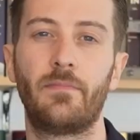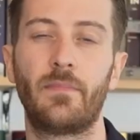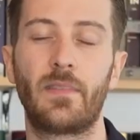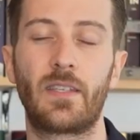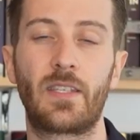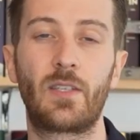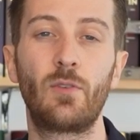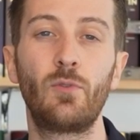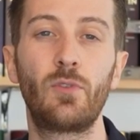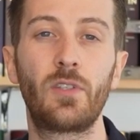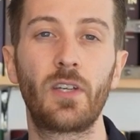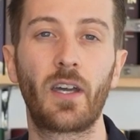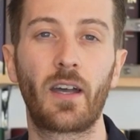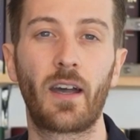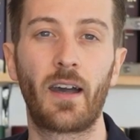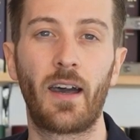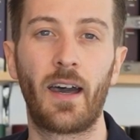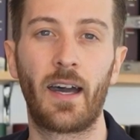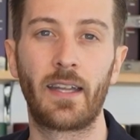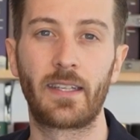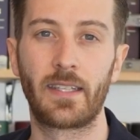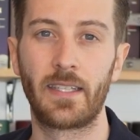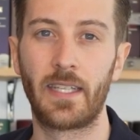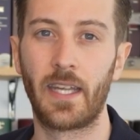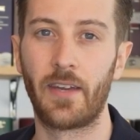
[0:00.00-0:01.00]
Souterra
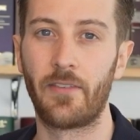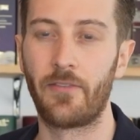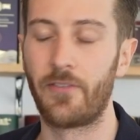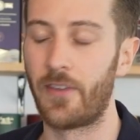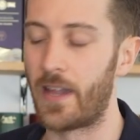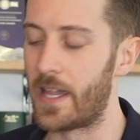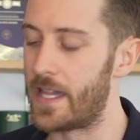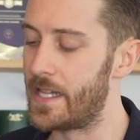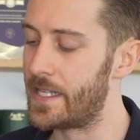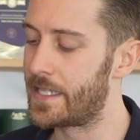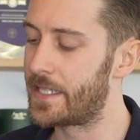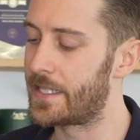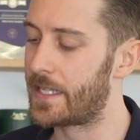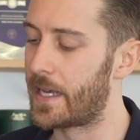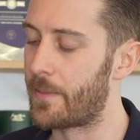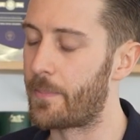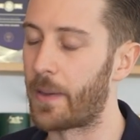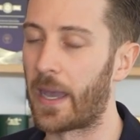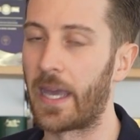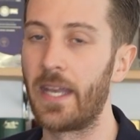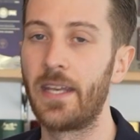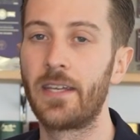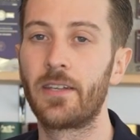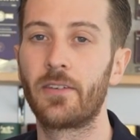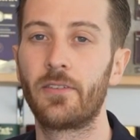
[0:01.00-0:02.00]
hat in der Welt der
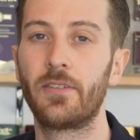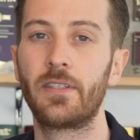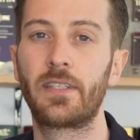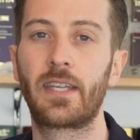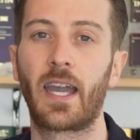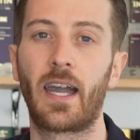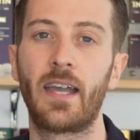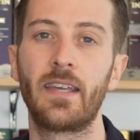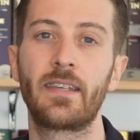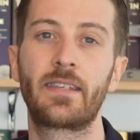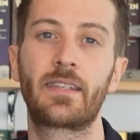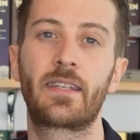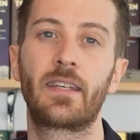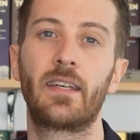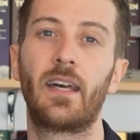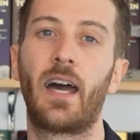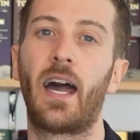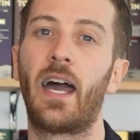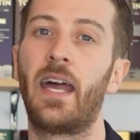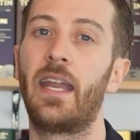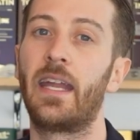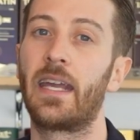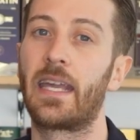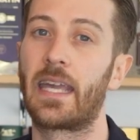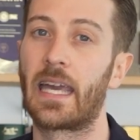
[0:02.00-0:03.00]
Brände und Geiste
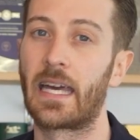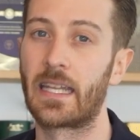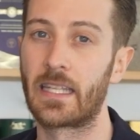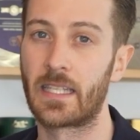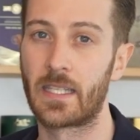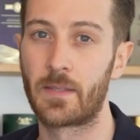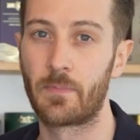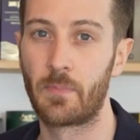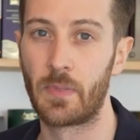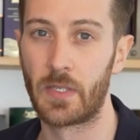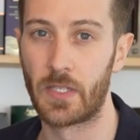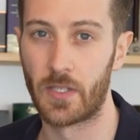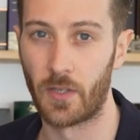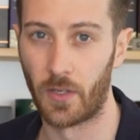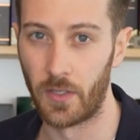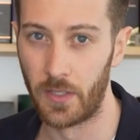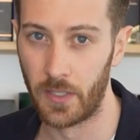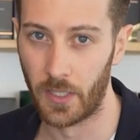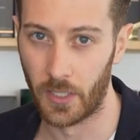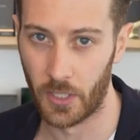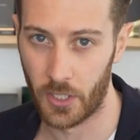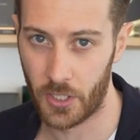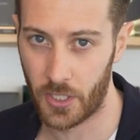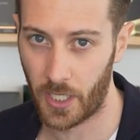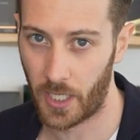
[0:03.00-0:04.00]
eine ganz
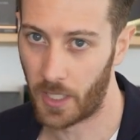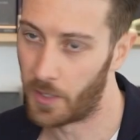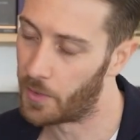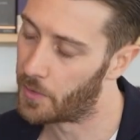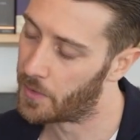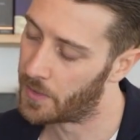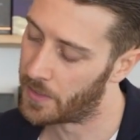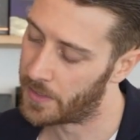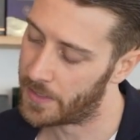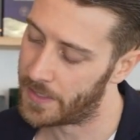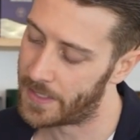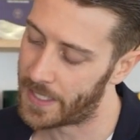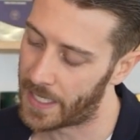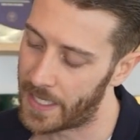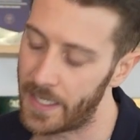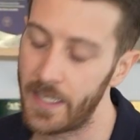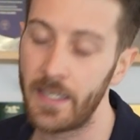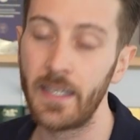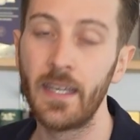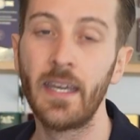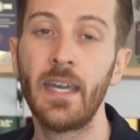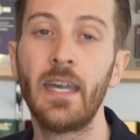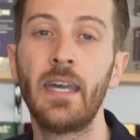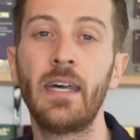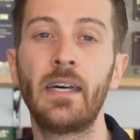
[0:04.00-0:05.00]
besondere Stellung.
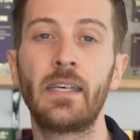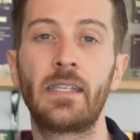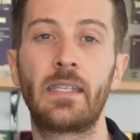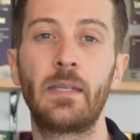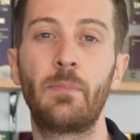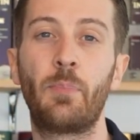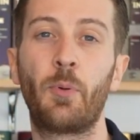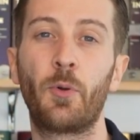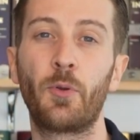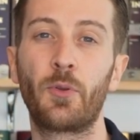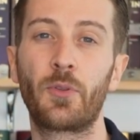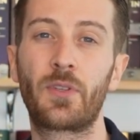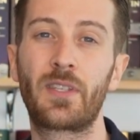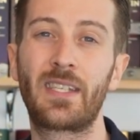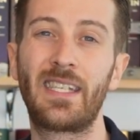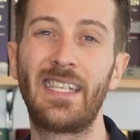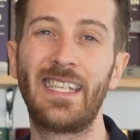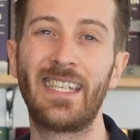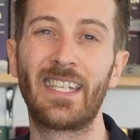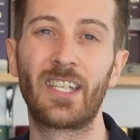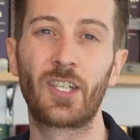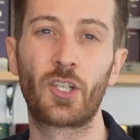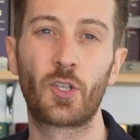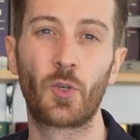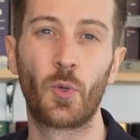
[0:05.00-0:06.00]
Denn sie
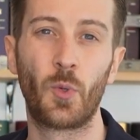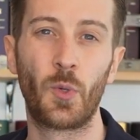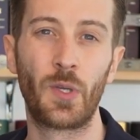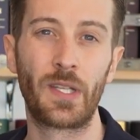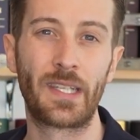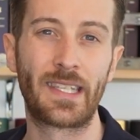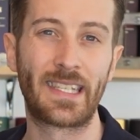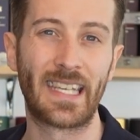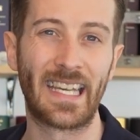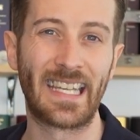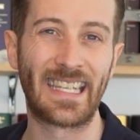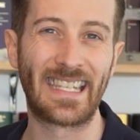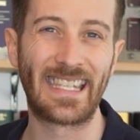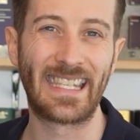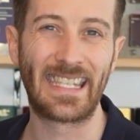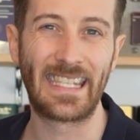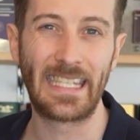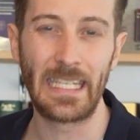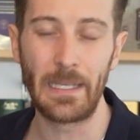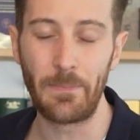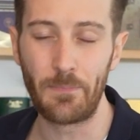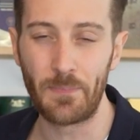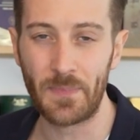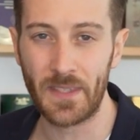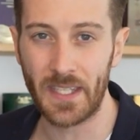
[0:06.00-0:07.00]
produzieren schon seit
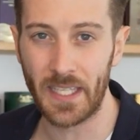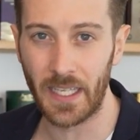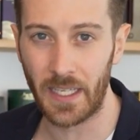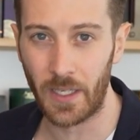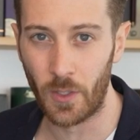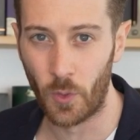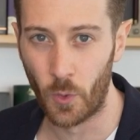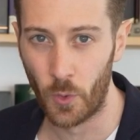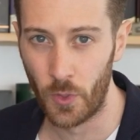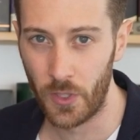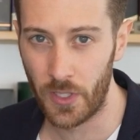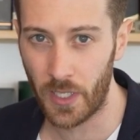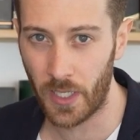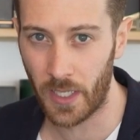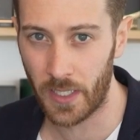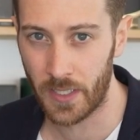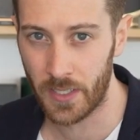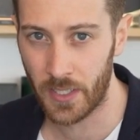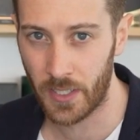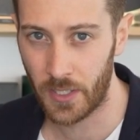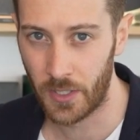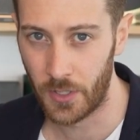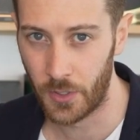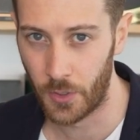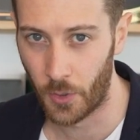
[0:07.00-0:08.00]

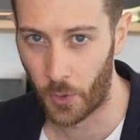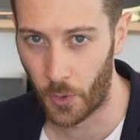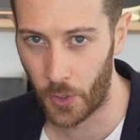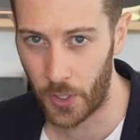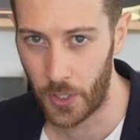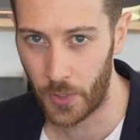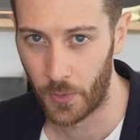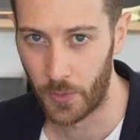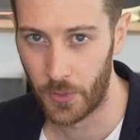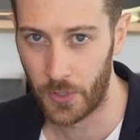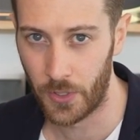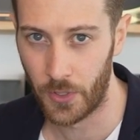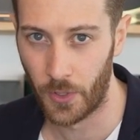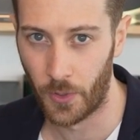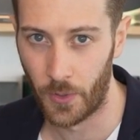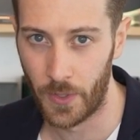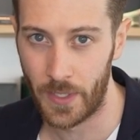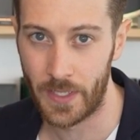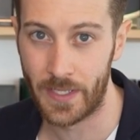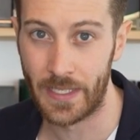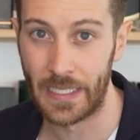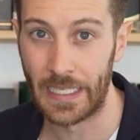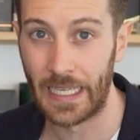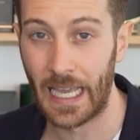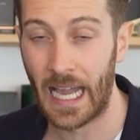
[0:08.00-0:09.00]

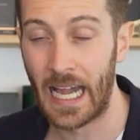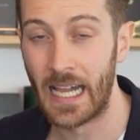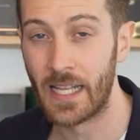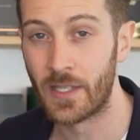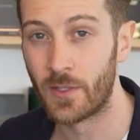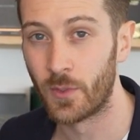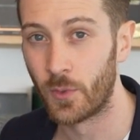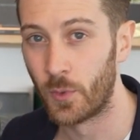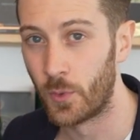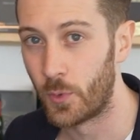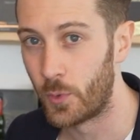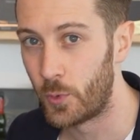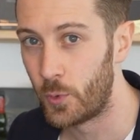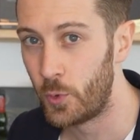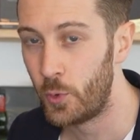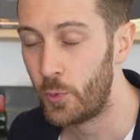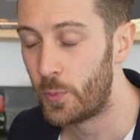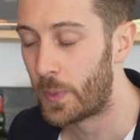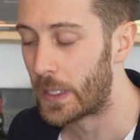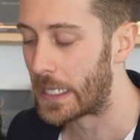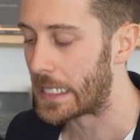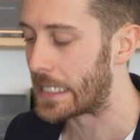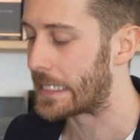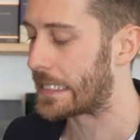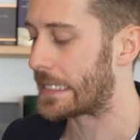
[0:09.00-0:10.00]
1799, also
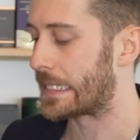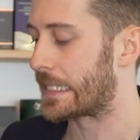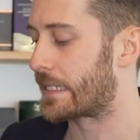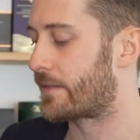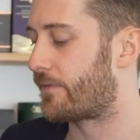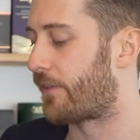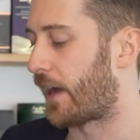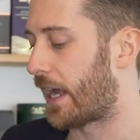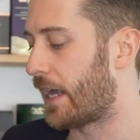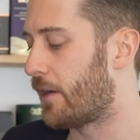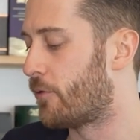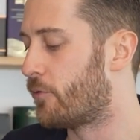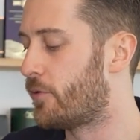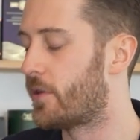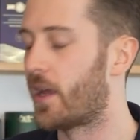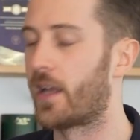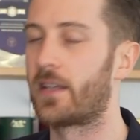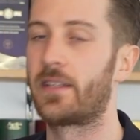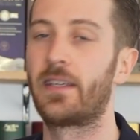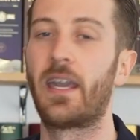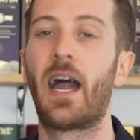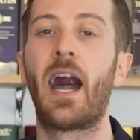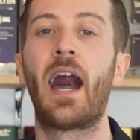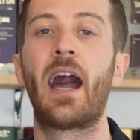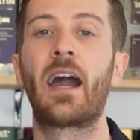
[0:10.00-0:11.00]
über
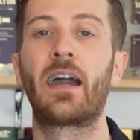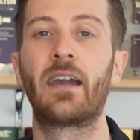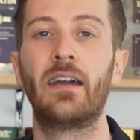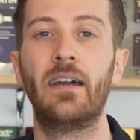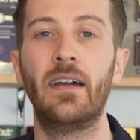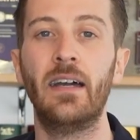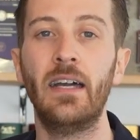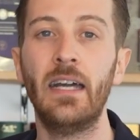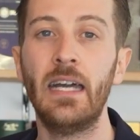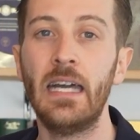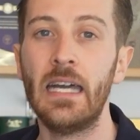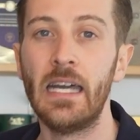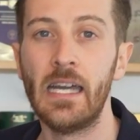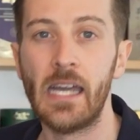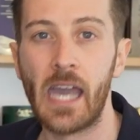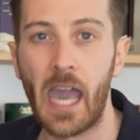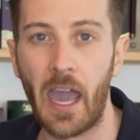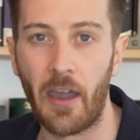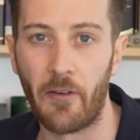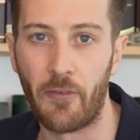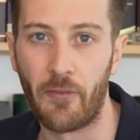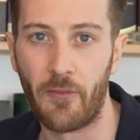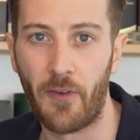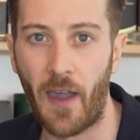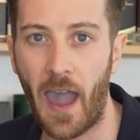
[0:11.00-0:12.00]
200 Jahre
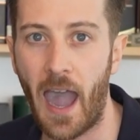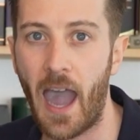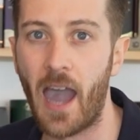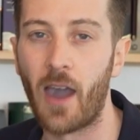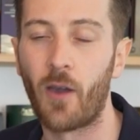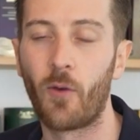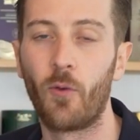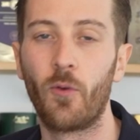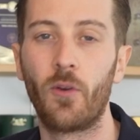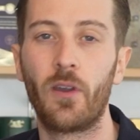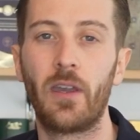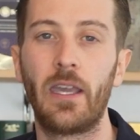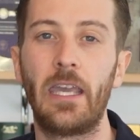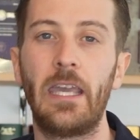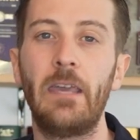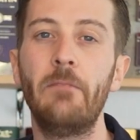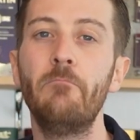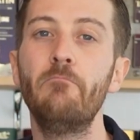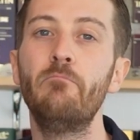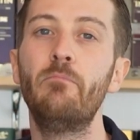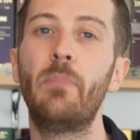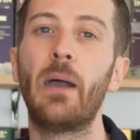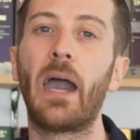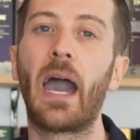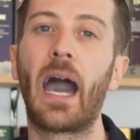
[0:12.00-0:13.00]
Erfahrung
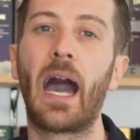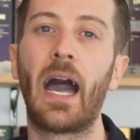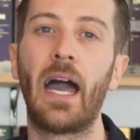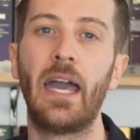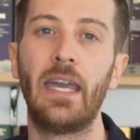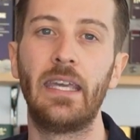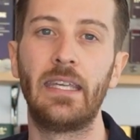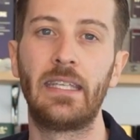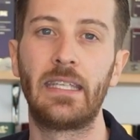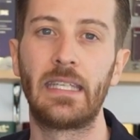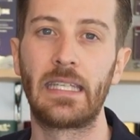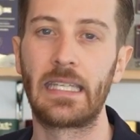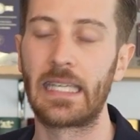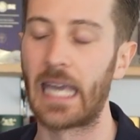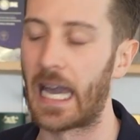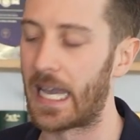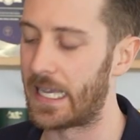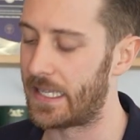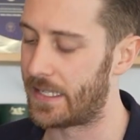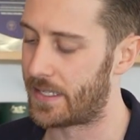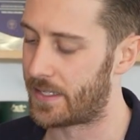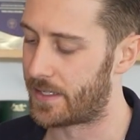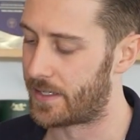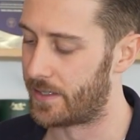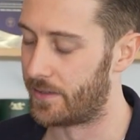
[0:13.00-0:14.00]
im Bereich
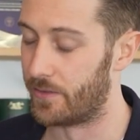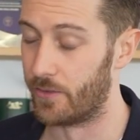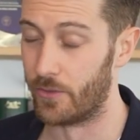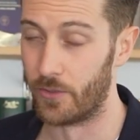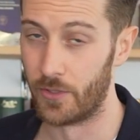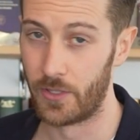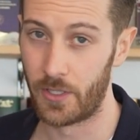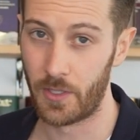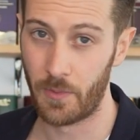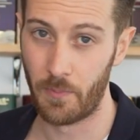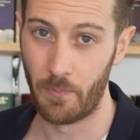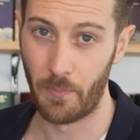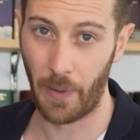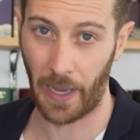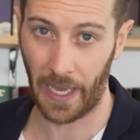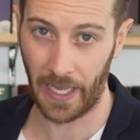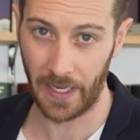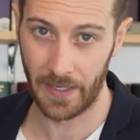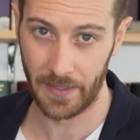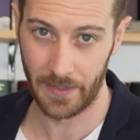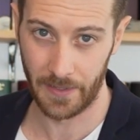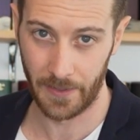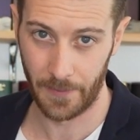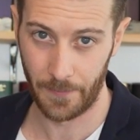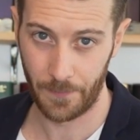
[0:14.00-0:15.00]
Geiste und
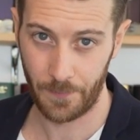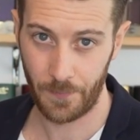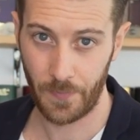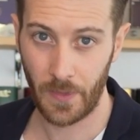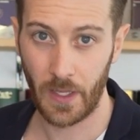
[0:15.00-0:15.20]
Brände.